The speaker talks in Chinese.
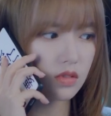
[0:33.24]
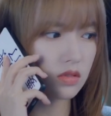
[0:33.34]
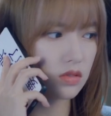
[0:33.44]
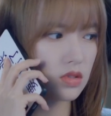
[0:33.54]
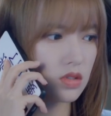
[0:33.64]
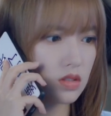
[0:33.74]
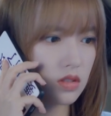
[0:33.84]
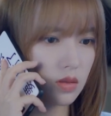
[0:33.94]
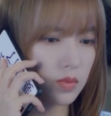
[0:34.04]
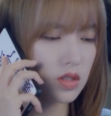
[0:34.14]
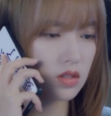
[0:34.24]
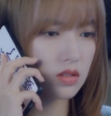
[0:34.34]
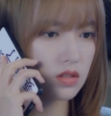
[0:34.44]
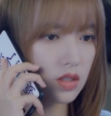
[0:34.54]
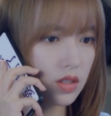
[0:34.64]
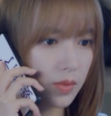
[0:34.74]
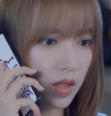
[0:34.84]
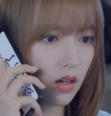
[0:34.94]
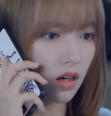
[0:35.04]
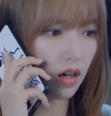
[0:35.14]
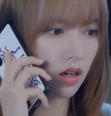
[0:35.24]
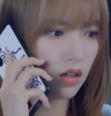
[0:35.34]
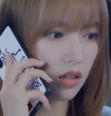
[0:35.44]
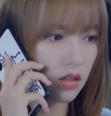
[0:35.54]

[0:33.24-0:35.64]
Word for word: 嗯，什么基基地门口？